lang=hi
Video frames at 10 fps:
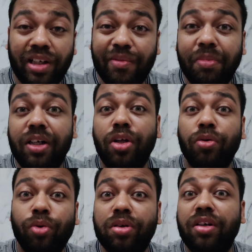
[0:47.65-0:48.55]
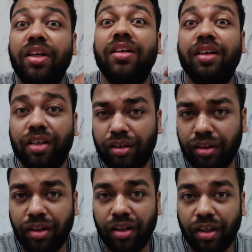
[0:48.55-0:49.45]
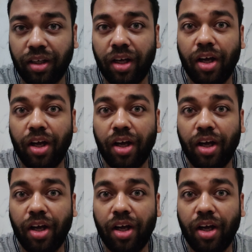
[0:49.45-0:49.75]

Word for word: क्रिमिनल है उनको ट्रीट करती है